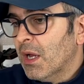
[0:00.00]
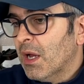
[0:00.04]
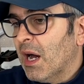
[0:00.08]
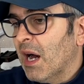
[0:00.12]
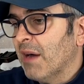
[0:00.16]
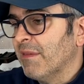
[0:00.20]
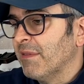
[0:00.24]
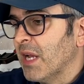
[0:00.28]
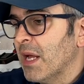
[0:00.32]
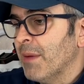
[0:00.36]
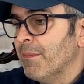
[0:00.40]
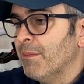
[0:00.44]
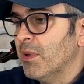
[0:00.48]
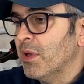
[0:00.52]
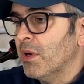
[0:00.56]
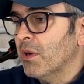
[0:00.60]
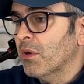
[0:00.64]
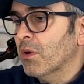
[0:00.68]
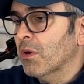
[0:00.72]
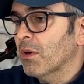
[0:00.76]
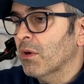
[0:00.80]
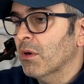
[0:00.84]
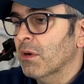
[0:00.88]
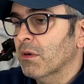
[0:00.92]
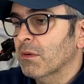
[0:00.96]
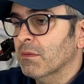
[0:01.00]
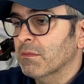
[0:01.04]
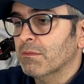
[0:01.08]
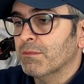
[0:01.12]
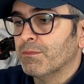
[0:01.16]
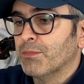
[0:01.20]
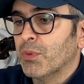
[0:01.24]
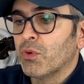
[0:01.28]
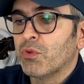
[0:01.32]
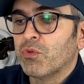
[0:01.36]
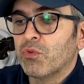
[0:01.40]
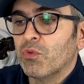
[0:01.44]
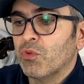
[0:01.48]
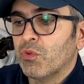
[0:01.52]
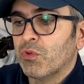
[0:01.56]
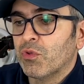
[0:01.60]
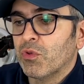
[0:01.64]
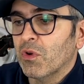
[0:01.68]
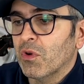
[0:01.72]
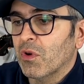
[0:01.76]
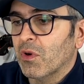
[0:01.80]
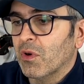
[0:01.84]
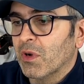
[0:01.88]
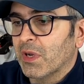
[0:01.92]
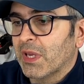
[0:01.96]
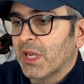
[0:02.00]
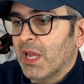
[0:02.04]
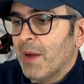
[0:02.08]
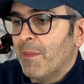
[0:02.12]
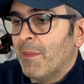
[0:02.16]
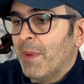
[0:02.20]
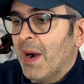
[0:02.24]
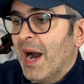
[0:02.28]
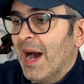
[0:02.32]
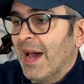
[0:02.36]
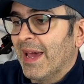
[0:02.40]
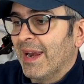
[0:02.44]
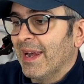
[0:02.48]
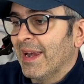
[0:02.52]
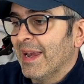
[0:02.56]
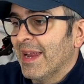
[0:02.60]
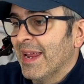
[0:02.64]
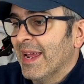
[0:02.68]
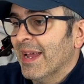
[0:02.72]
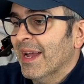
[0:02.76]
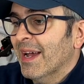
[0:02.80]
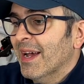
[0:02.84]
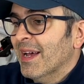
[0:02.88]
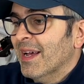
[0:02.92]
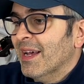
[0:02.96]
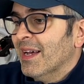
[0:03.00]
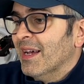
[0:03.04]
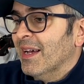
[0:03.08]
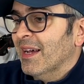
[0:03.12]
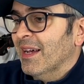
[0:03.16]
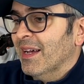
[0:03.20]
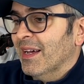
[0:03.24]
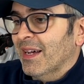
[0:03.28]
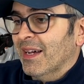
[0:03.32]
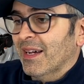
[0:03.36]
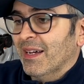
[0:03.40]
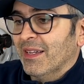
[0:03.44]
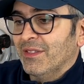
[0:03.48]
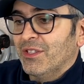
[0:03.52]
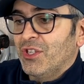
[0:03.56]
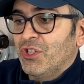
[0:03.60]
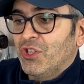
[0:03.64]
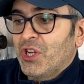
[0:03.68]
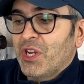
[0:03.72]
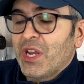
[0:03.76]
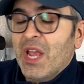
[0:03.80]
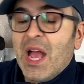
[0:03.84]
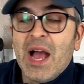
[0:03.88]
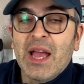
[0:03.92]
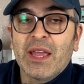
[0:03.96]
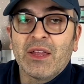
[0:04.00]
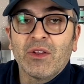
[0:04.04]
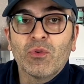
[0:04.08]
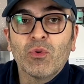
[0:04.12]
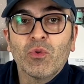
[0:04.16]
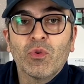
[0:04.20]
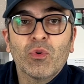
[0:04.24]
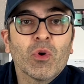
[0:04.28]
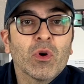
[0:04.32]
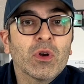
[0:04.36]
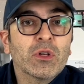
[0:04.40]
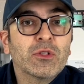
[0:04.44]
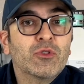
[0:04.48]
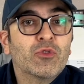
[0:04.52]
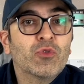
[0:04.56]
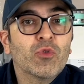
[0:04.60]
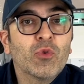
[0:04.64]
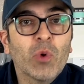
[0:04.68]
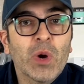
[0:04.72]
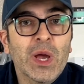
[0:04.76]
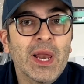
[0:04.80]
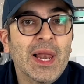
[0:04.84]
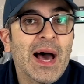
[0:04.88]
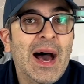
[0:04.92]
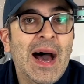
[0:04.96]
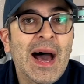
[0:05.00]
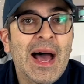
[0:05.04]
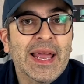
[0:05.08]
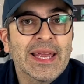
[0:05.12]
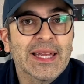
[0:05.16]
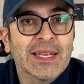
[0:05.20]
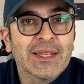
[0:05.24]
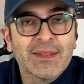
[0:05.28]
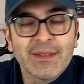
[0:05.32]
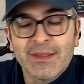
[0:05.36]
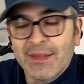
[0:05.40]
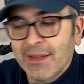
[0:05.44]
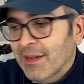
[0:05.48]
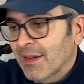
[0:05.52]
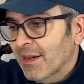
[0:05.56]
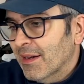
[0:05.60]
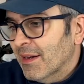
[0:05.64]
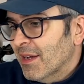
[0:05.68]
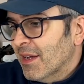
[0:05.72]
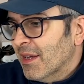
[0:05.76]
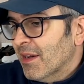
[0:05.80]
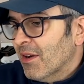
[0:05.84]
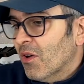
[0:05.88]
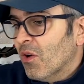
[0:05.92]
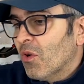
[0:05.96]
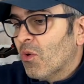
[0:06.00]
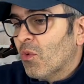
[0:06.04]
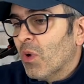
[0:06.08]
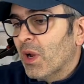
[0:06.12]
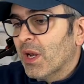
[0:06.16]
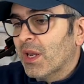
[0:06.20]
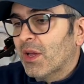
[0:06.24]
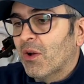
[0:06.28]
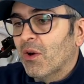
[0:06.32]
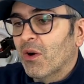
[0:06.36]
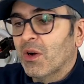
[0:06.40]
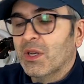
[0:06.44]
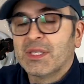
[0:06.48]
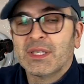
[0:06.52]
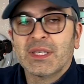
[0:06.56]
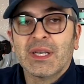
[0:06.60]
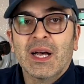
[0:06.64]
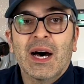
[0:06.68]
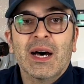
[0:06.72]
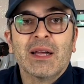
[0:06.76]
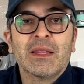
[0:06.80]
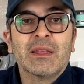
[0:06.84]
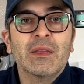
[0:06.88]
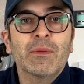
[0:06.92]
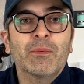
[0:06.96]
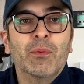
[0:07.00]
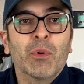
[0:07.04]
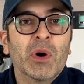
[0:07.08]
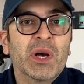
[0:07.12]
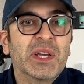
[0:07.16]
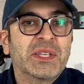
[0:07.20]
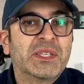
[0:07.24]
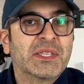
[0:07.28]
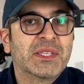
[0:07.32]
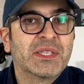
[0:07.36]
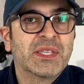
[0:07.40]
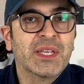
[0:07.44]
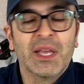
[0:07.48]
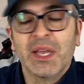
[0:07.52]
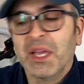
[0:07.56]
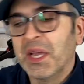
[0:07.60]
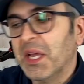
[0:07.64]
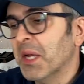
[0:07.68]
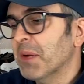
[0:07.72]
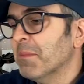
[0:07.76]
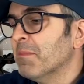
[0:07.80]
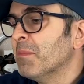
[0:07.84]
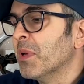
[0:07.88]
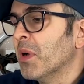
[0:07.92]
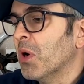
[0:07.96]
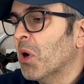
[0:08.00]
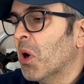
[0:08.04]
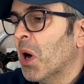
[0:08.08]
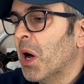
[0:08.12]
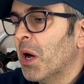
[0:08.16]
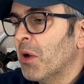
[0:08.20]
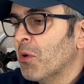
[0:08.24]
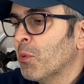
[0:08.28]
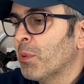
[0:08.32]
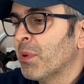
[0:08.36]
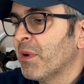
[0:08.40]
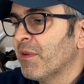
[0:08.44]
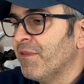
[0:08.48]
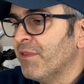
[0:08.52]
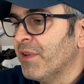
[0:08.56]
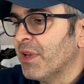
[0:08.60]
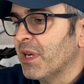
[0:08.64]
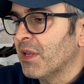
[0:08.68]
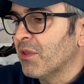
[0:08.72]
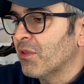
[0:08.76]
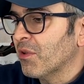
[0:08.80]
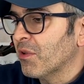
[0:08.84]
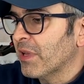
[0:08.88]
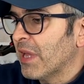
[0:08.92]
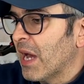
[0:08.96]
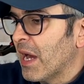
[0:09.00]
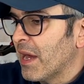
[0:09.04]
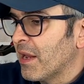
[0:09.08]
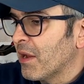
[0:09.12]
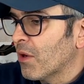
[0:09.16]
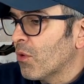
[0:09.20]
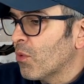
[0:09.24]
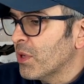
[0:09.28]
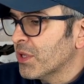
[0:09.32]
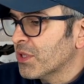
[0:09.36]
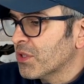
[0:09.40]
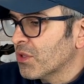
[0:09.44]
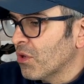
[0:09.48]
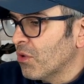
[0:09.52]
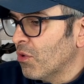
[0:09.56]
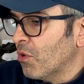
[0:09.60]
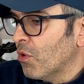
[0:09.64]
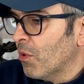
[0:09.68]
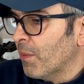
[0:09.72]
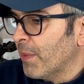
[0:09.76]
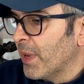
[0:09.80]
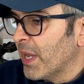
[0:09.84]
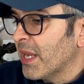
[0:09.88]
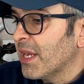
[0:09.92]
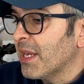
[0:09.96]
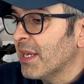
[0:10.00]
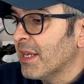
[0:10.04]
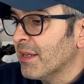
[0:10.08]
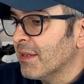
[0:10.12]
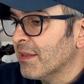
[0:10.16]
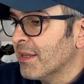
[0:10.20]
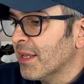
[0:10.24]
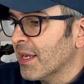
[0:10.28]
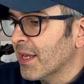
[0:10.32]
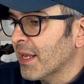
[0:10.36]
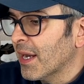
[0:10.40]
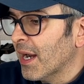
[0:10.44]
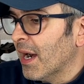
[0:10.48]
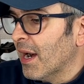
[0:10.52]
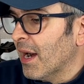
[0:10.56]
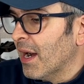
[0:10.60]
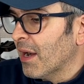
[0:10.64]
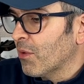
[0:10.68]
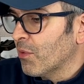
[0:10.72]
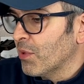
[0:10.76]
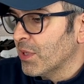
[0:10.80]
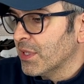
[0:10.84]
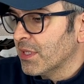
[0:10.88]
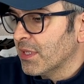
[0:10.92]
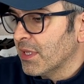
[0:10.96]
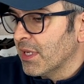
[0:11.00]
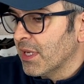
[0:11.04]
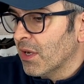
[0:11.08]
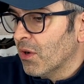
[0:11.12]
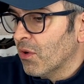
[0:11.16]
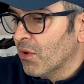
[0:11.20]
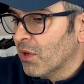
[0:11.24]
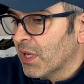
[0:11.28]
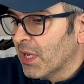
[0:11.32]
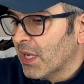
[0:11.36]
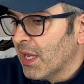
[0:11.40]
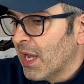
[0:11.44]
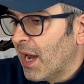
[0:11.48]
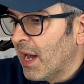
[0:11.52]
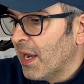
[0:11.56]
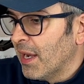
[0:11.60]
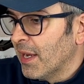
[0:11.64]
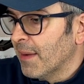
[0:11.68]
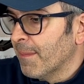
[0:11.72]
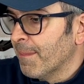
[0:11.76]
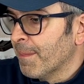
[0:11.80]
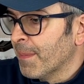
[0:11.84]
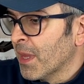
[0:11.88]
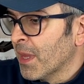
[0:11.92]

avrebbero potuto chiamarli eh, DJI Google 2 Lite o qualcosa tipo SE, però hanno preferito dare questo nome integra a questi occhiali.